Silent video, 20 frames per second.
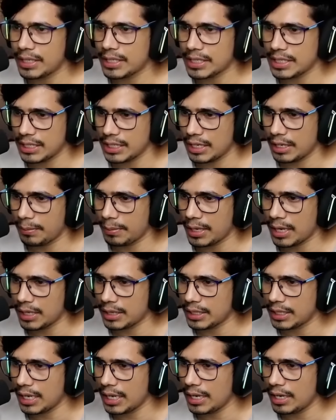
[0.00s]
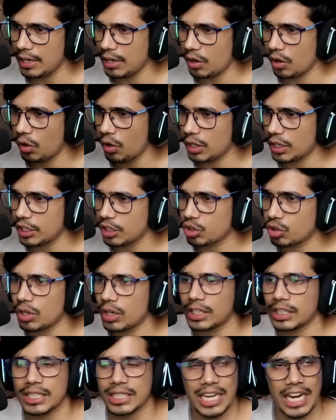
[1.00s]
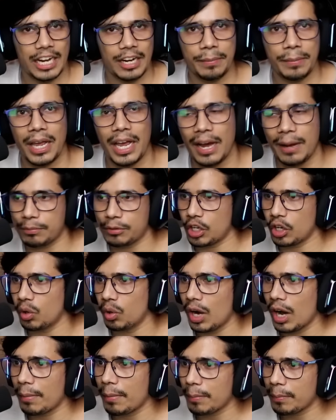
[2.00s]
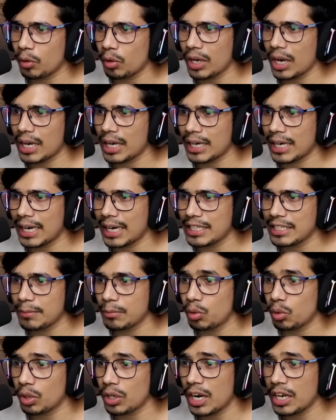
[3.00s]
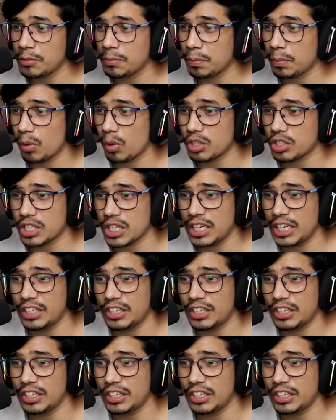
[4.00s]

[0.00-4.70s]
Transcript: इससे ये बना दिया है और इसको रख दिया साइड में अब देखो अब हमको क्या करना है हम लोग को ना आज बहुत सारी